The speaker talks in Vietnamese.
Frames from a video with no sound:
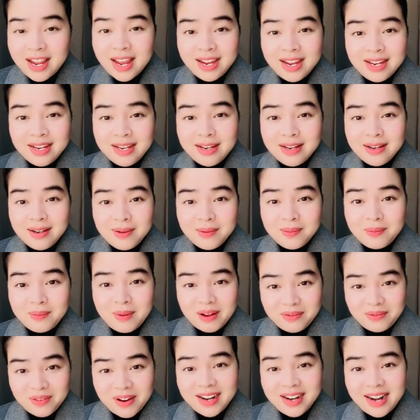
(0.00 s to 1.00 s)
vậy
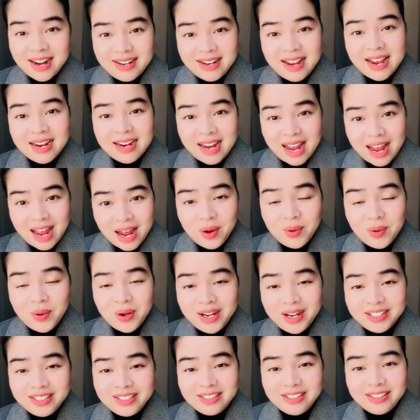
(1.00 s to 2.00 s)
mà vẫn đánh giá cao
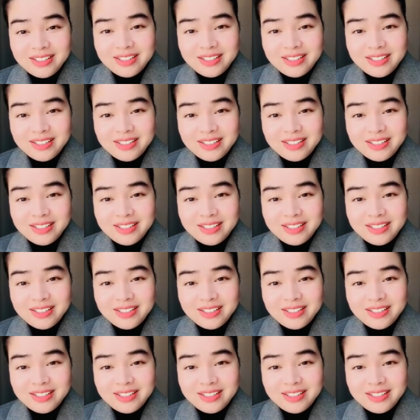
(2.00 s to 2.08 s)
ờ,